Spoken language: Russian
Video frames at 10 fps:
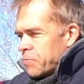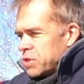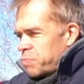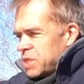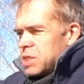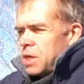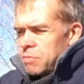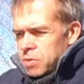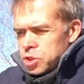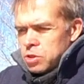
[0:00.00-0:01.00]
спасали
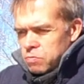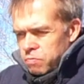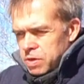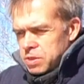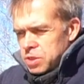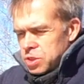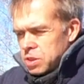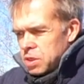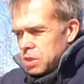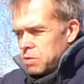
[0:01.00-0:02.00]
машину
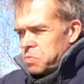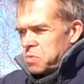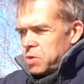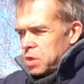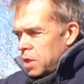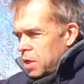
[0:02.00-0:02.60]
фактически. Например,